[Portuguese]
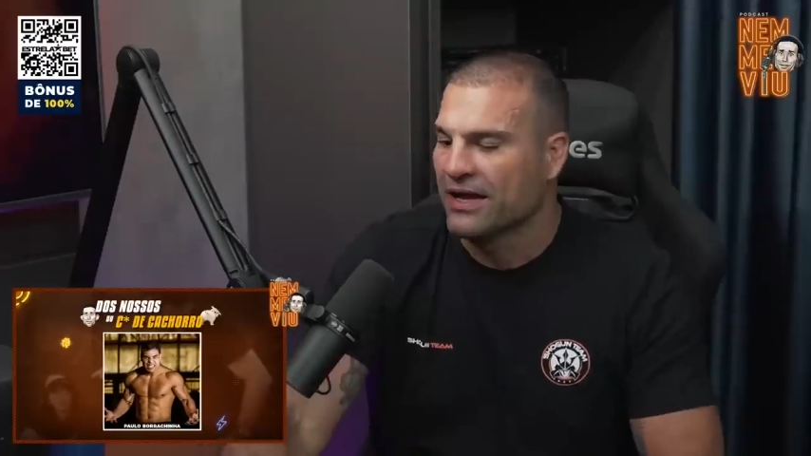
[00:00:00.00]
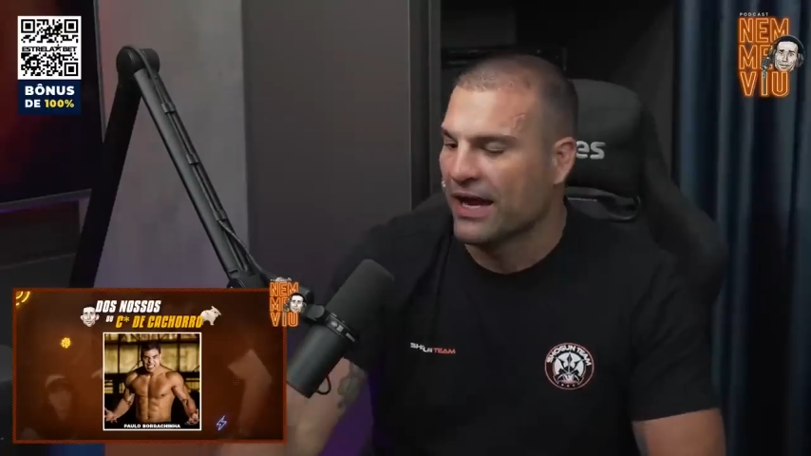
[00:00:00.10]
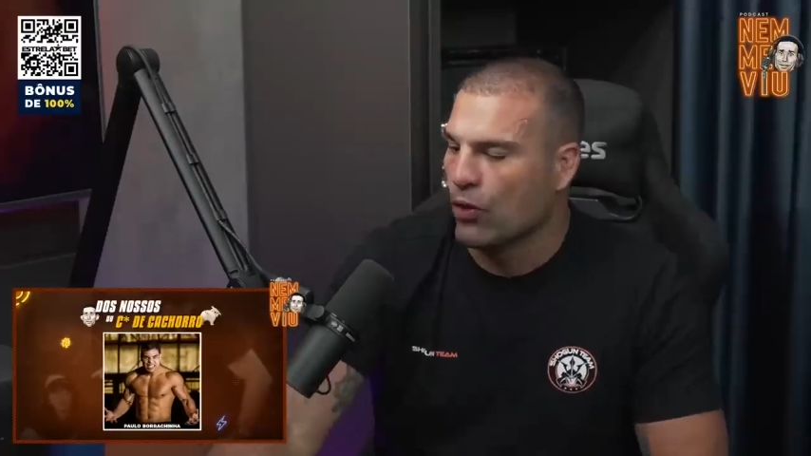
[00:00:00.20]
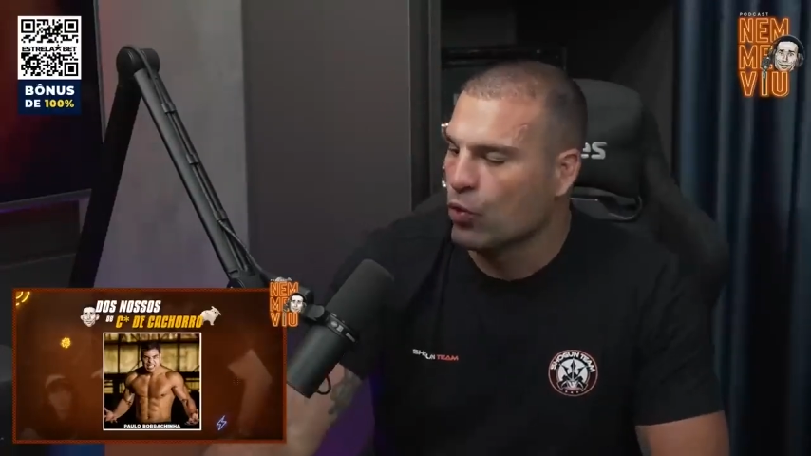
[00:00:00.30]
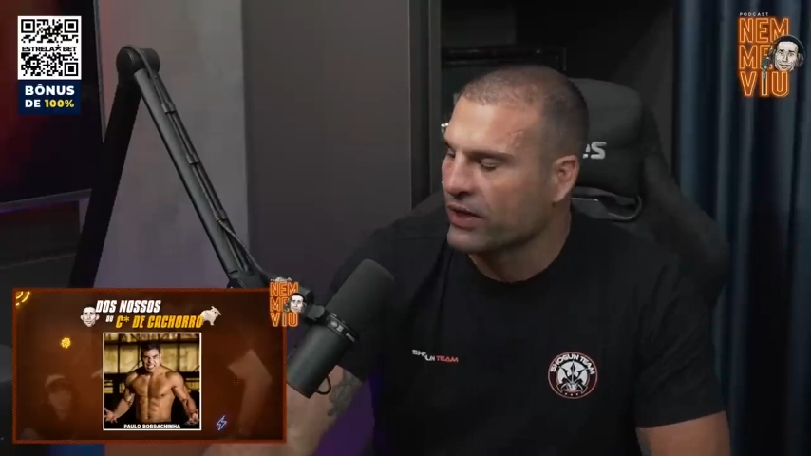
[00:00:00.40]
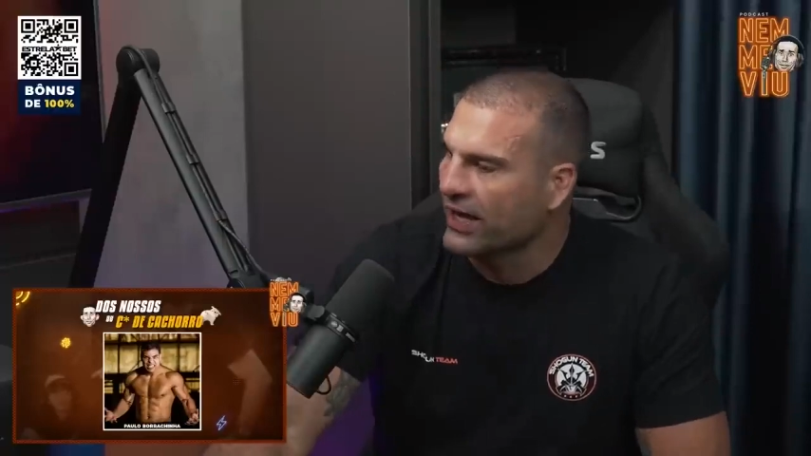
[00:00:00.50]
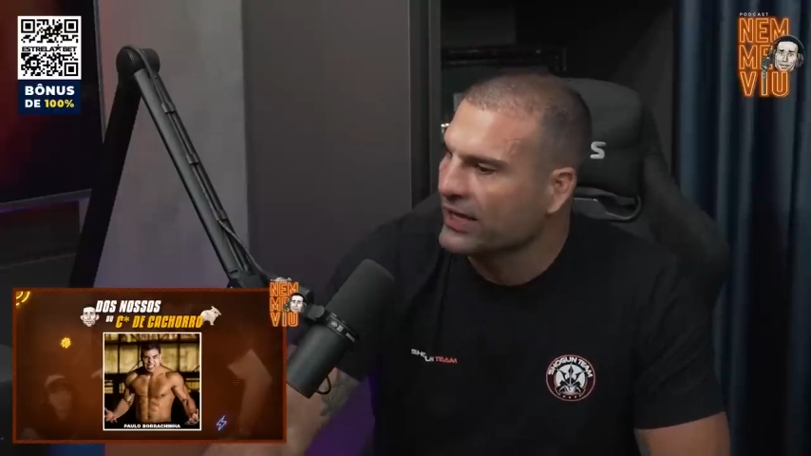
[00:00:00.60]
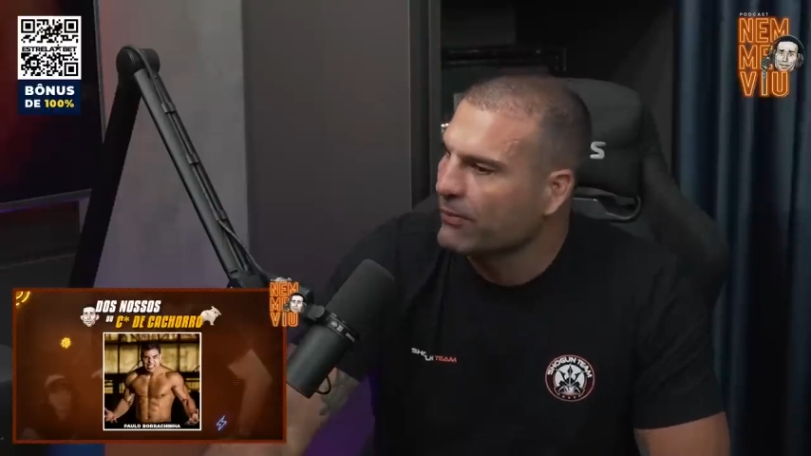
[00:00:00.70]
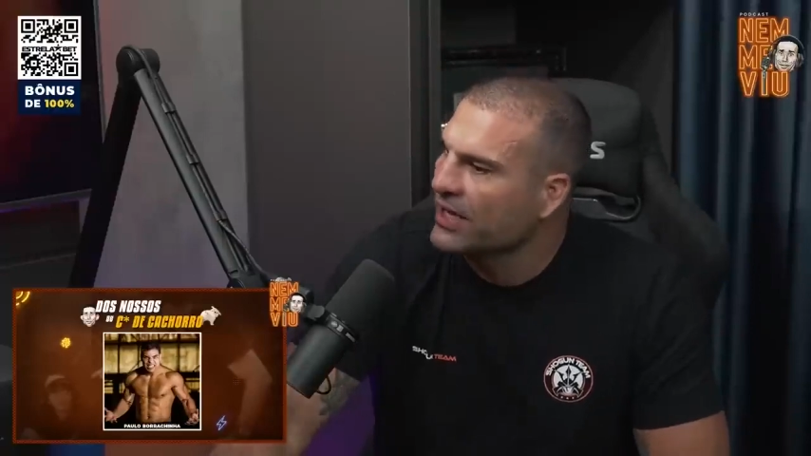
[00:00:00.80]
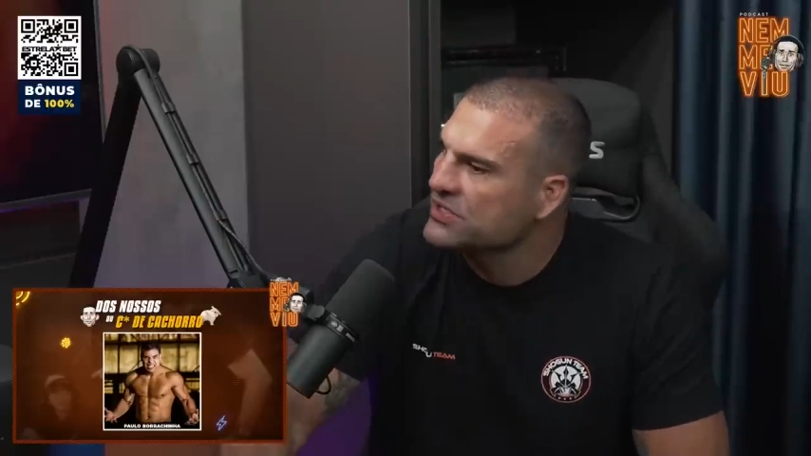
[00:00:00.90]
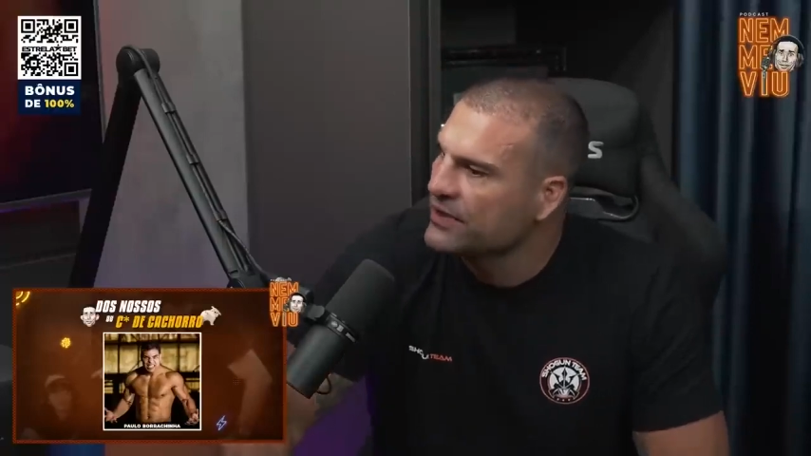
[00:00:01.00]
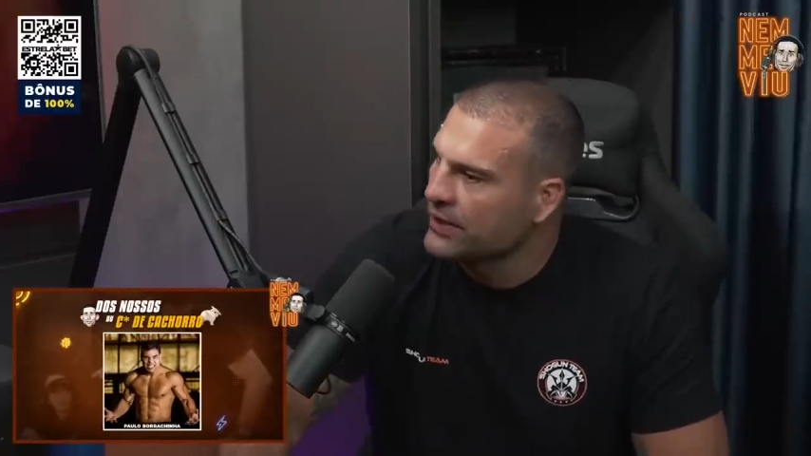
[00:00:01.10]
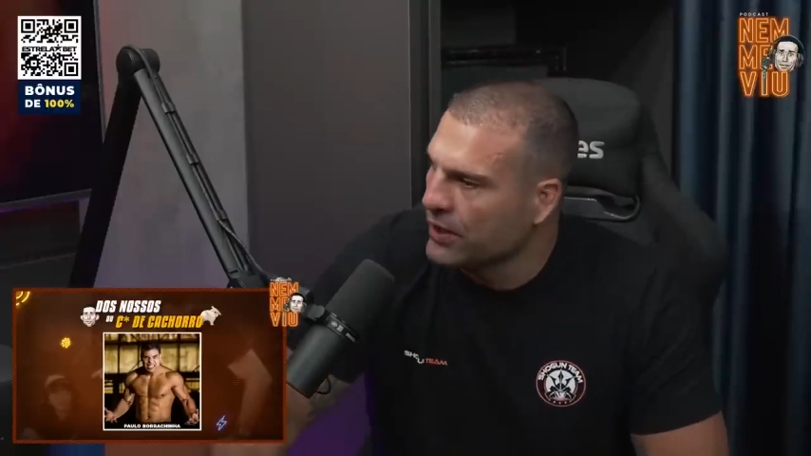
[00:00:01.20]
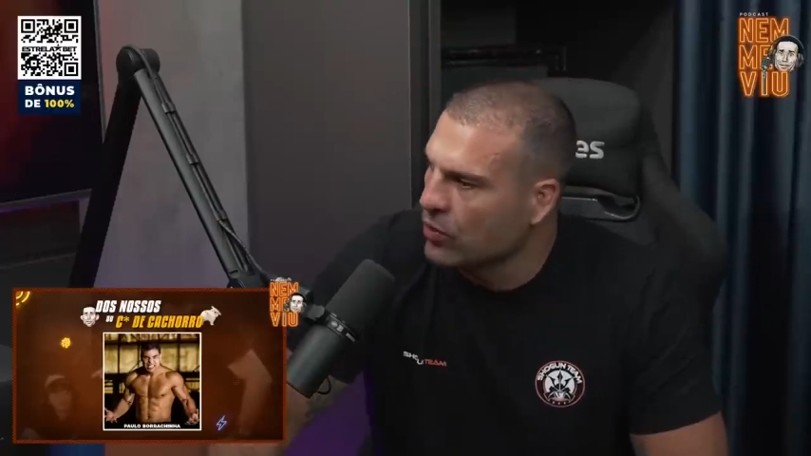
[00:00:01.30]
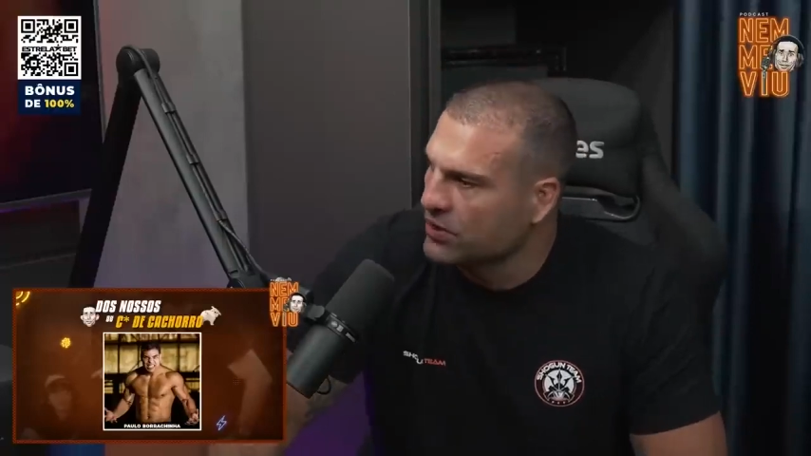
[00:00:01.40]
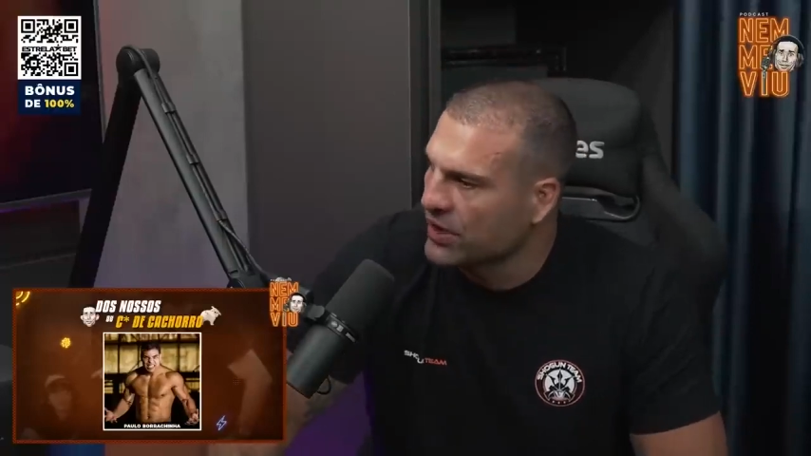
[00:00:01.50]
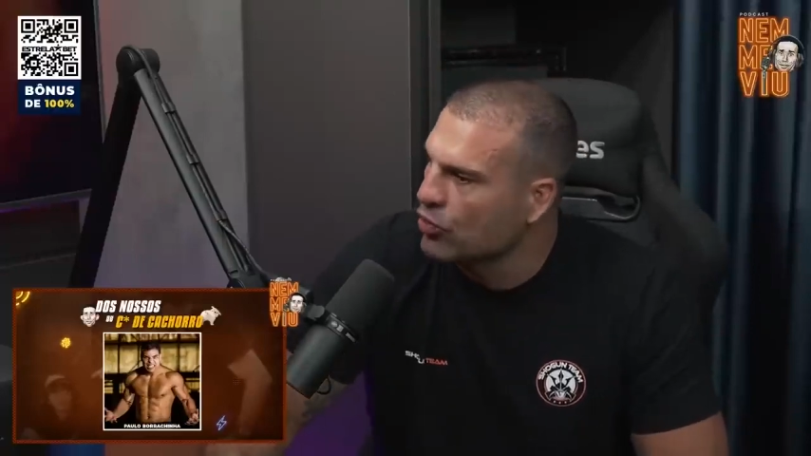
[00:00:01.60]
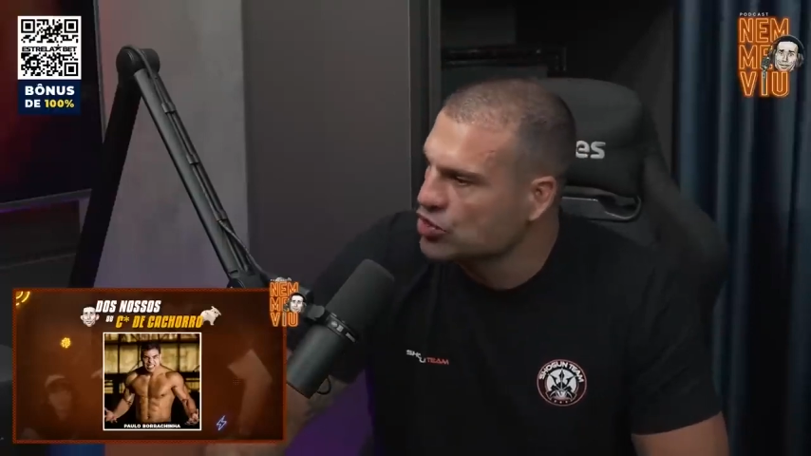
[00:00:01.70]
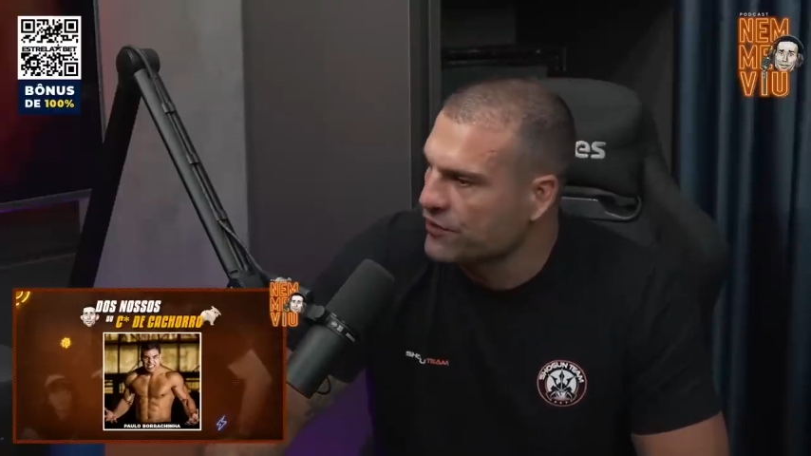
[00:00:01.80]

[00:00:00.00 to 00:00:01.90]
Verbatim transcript: Cara, o cara que mais vendeu até hoje